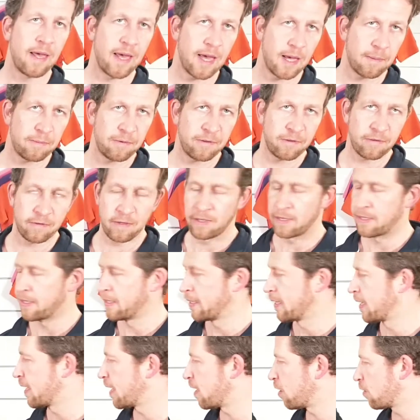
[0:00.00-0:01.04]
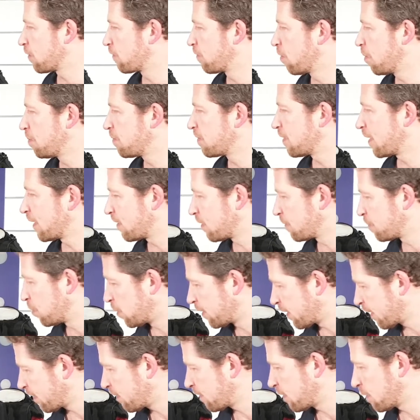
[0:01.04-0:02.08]
Herbst, aus 65
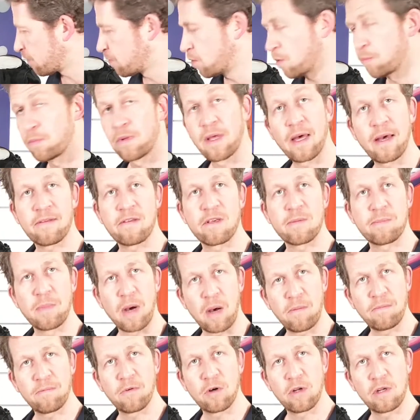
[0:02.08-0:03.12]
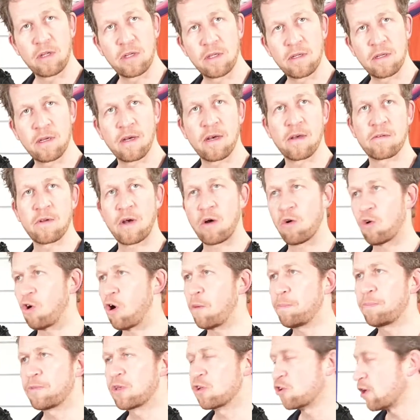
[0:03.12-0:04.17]
Polyester, 35 Baumwolle, also auch
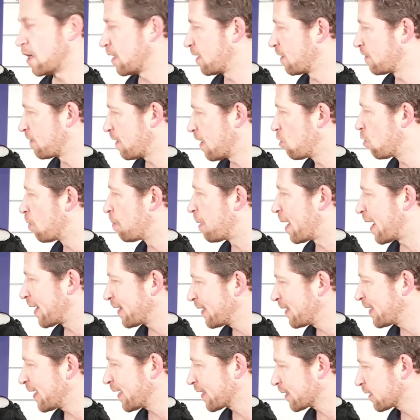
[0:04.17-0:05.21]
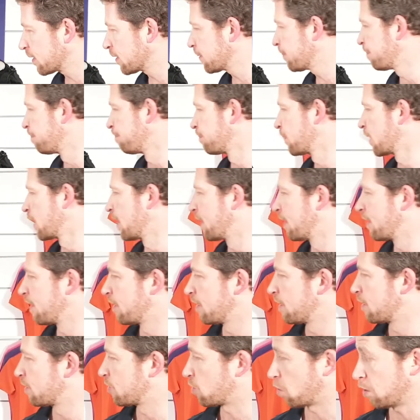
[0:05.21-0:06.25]
optisch eine sehr urbane Jacke.
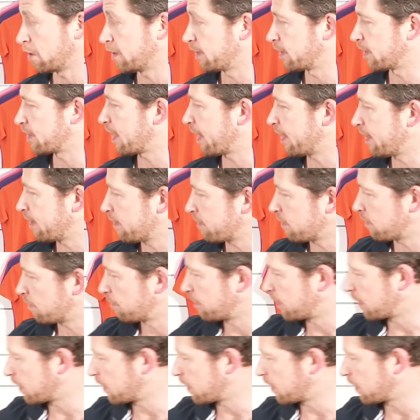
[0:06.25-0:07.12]
Tolle Details wie